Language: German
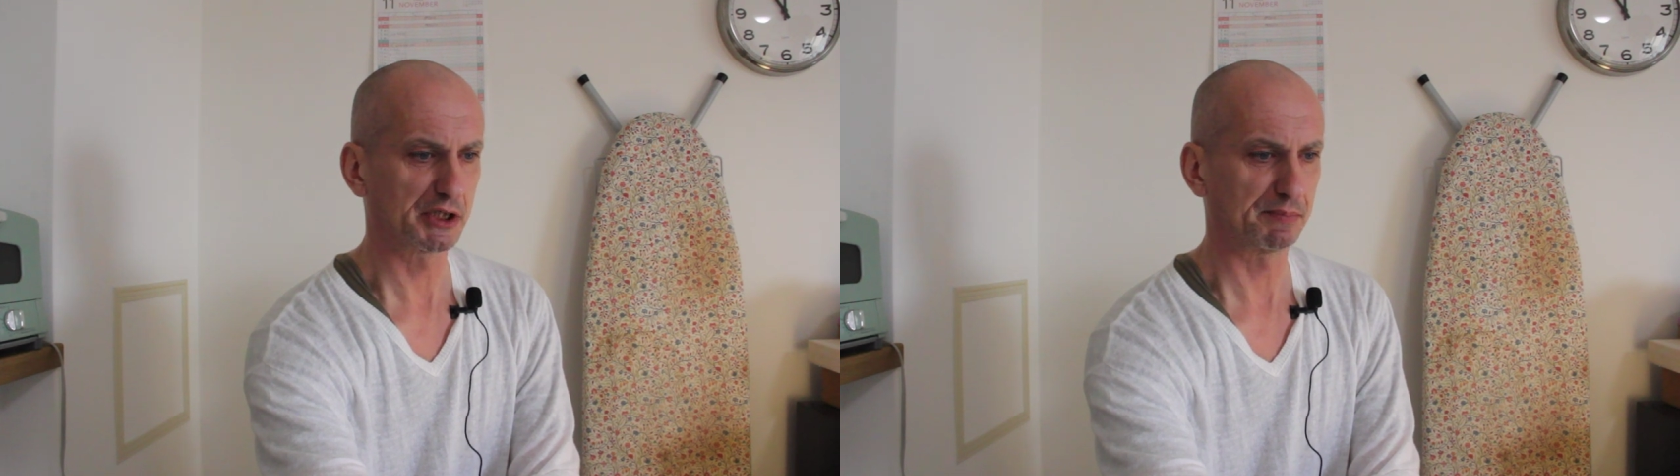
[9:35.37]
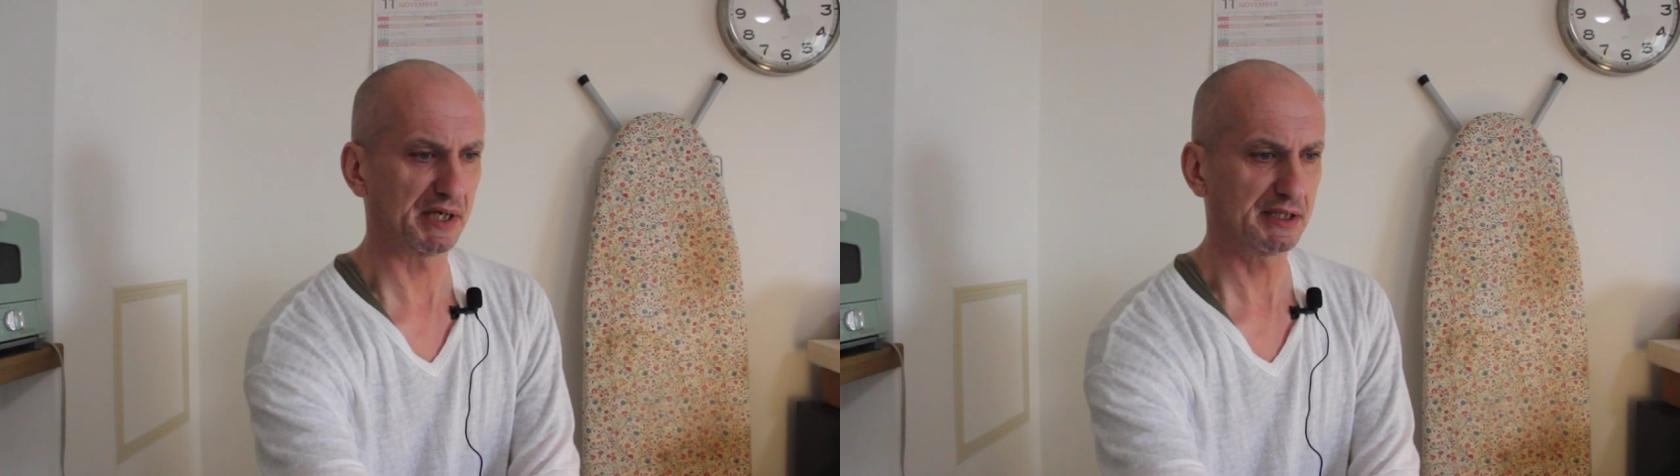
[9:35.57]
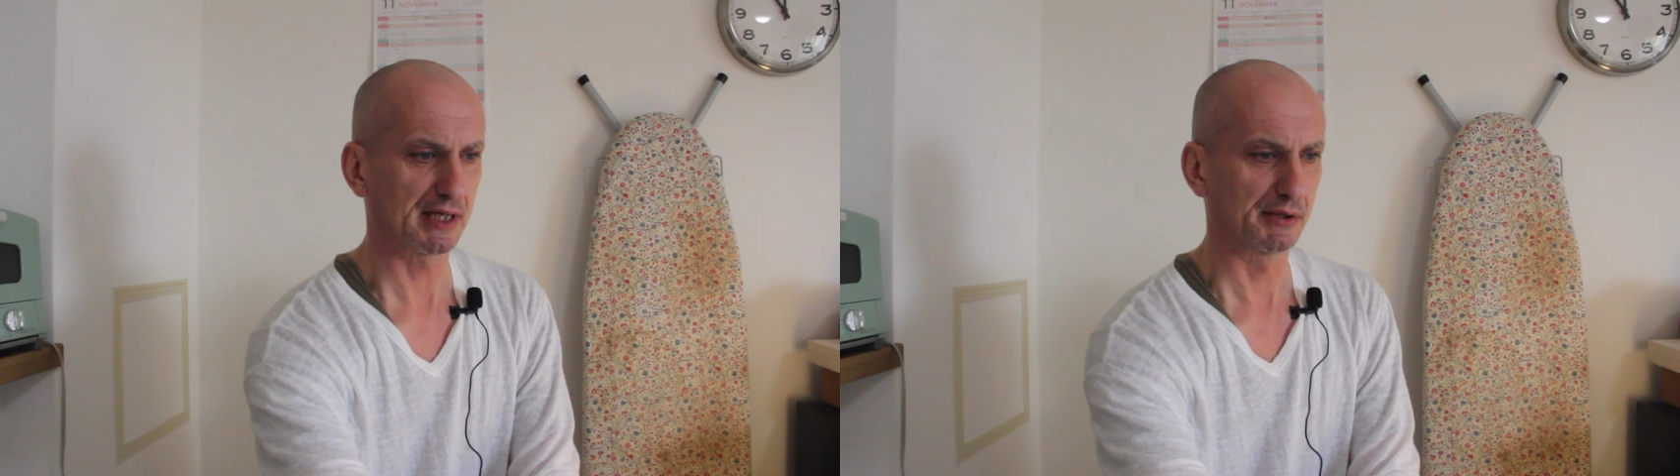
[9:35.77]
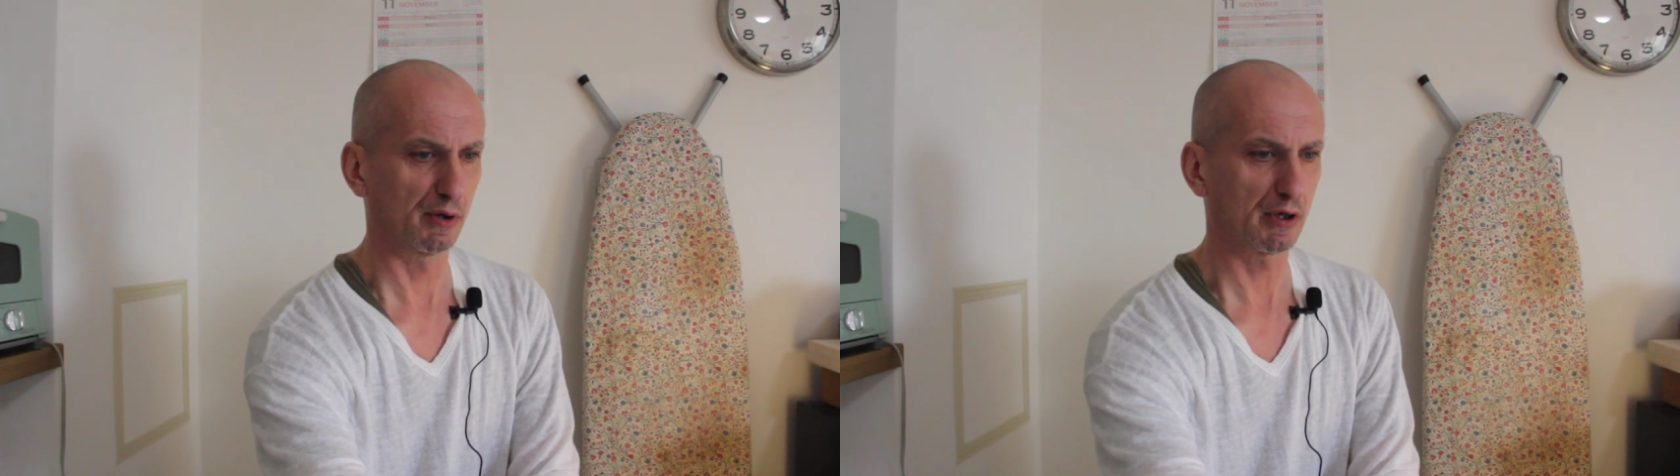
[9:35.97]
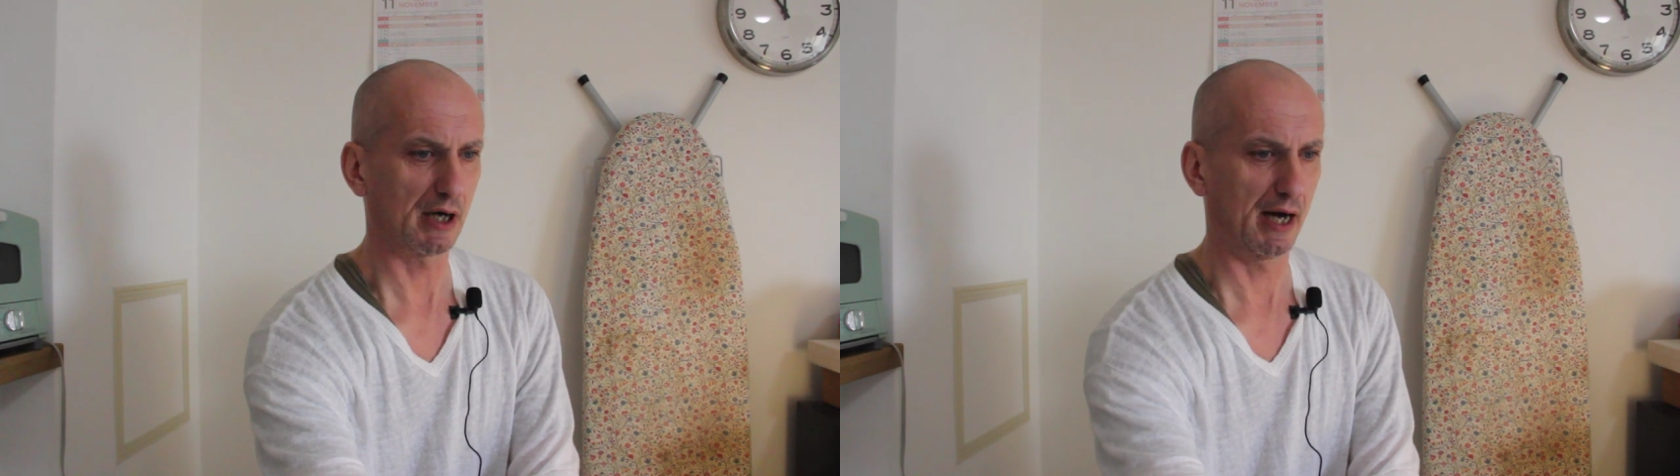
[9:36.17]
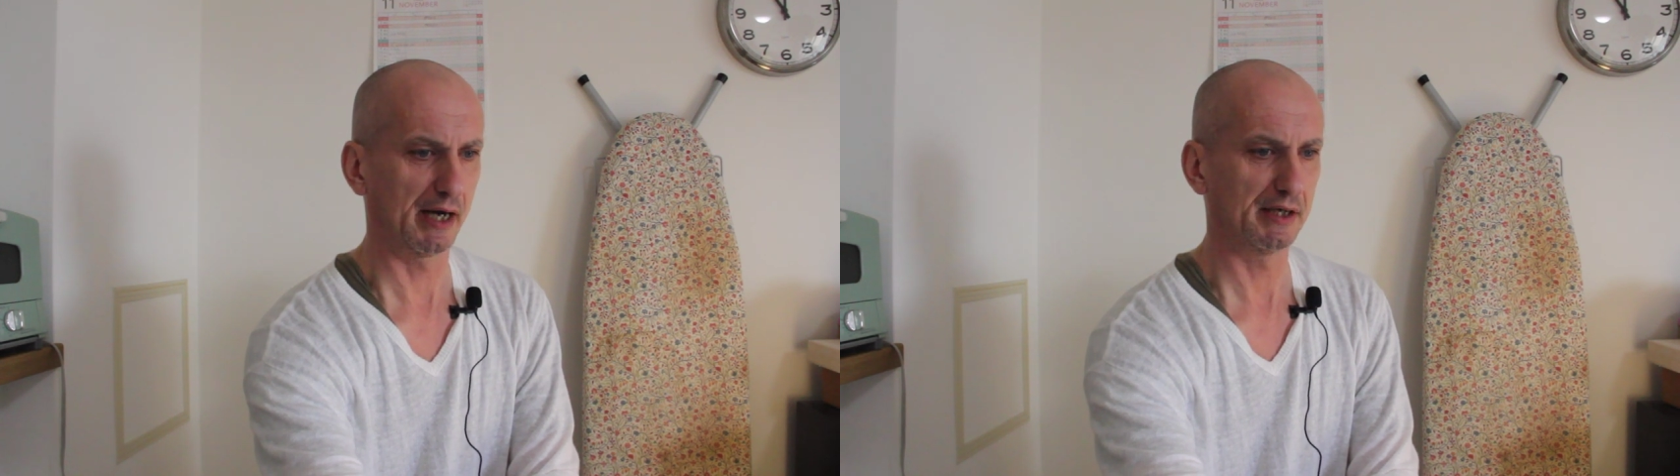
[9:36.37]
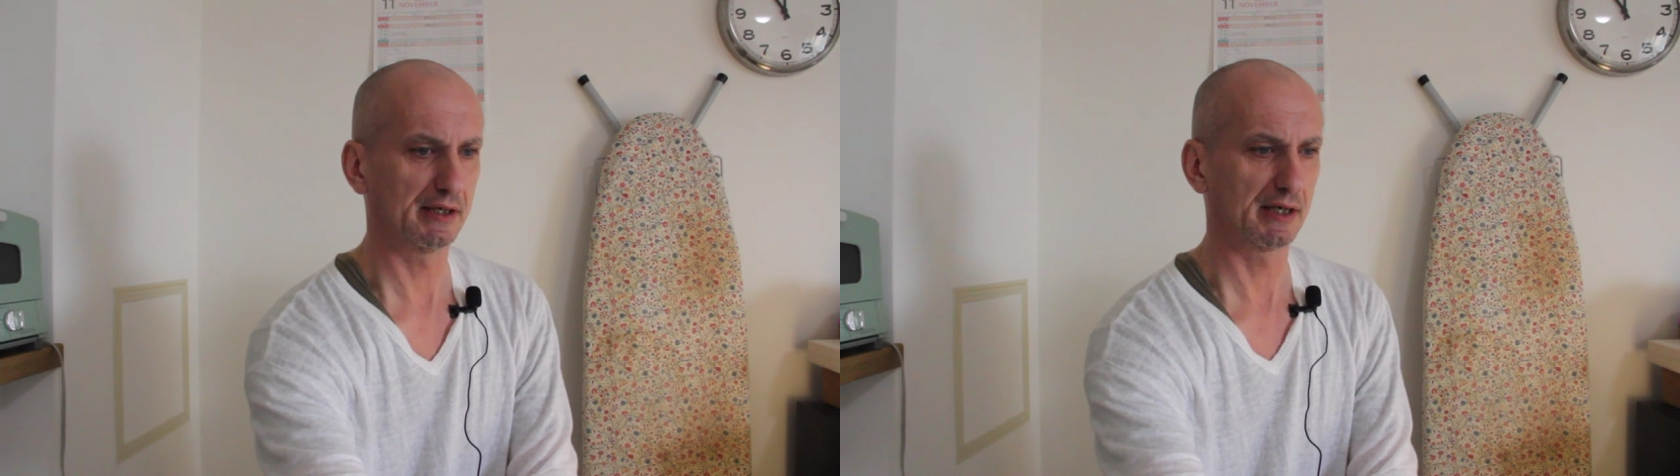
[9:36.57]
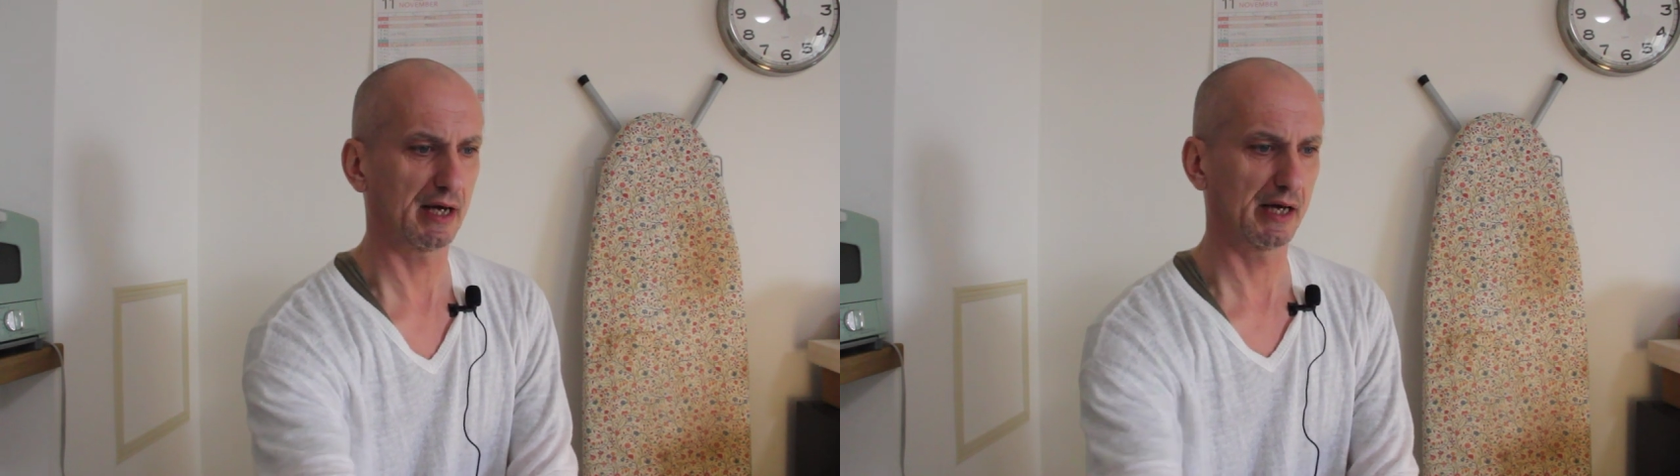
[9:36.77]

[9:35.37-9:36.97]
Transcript: später noch eine